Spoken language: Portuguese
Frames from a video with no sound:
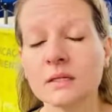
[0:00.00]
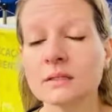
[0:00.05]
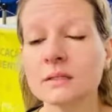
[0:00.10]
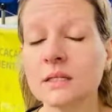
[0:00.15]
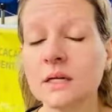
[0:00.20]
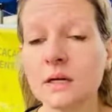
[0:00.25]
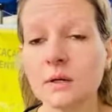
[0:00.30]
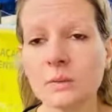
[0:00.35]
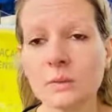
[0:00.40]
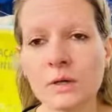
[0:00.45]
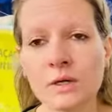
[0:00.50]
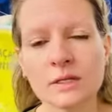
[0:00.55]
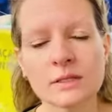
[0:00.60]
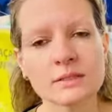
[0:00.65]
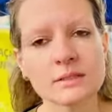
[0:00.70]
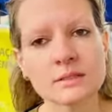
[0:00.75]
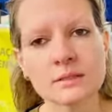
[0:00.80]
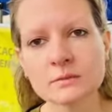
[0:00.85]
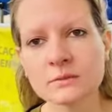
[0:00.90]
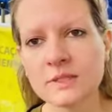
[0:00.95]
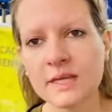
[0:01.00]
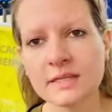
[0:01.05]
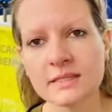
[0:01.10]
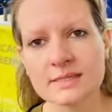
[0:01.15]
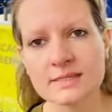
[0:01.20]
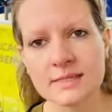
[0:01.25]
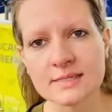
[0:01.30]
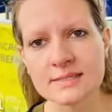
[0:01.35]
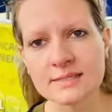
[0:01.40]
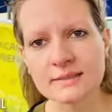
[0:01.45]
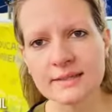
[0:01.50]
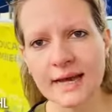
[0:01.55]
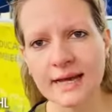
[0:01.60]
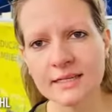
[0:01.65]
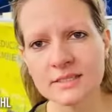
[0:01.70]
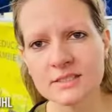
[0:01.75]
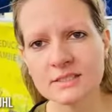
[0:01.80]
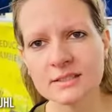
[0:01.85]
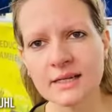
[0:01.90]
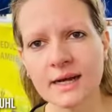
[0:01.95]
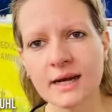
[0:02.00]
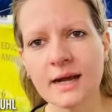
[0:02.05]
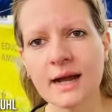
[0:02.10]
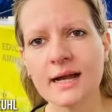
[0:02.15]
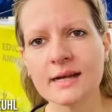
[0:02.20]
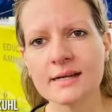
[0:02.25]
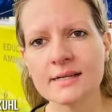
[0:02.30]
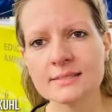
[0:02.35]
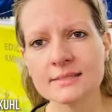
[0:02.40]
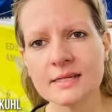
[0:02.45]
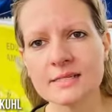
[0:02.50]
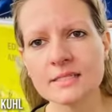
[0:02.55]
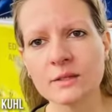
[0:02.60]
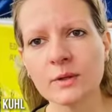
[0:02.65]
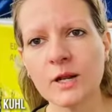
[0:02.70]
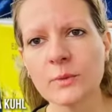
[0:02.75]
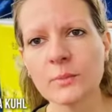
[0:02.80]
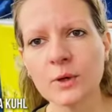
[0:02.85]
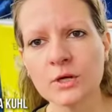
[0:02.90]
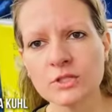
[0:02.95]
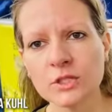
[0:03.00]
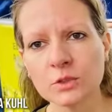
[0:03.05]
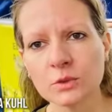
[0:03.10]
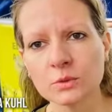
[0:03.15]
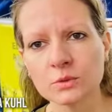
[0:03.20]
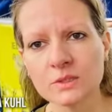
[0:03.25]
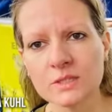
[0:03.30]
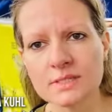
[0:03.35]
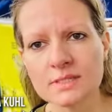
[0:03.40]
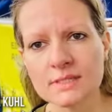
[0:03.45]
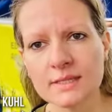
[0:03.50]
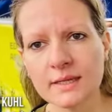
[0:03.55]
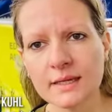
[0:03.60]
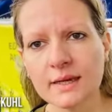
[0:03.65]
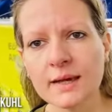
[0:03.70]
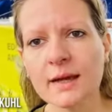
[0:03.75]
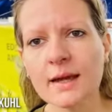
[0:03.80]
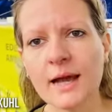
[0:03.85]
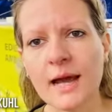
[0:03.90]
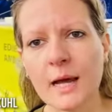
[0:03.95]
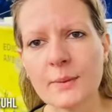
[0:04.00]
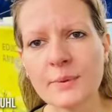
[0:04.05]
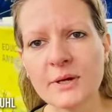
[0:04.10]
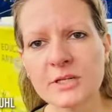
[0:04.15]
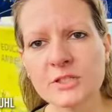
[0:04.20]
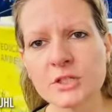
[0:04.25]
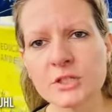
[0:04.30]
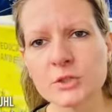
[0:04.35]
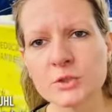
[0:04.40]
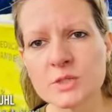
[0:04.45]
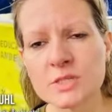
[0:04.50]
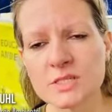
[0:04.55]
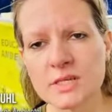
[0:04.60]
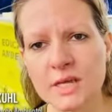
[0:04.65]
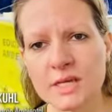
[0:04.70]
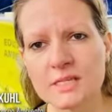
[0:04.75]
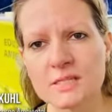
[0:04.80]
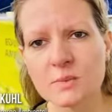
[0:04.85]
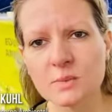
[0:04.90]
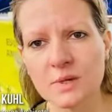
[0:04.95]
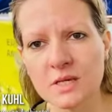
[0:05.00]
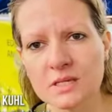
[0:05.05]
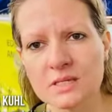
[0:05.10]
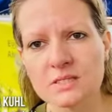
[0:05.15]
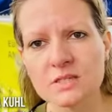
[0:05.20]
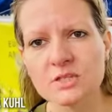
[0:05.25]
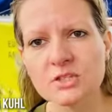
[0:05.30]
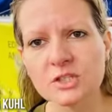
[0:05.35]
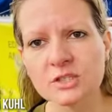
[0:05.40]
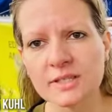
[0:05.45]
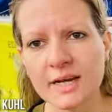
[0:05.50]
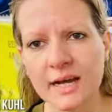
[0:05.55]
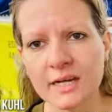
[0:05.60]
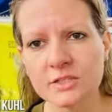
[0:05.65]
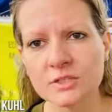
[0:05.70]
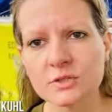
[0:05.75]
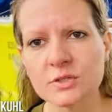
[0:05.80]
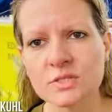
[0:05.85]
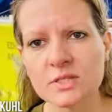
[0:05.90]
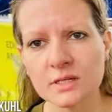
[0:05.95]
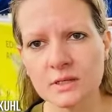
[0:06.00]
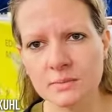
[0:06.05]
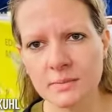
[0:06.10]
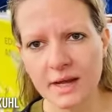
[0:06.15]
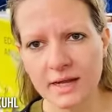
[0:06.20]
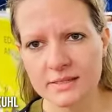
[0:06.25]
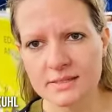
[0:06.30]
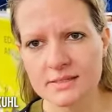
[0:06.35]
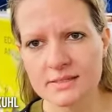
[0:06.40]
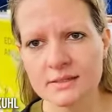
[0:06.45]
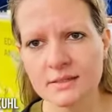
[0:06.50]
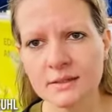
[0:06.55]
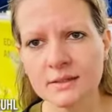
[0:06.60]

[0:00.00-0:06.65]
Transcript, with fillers: Não, olha, não tem necessidade, tá? A castração ela pode acontecer a partir dos seis meses de idade dos animais.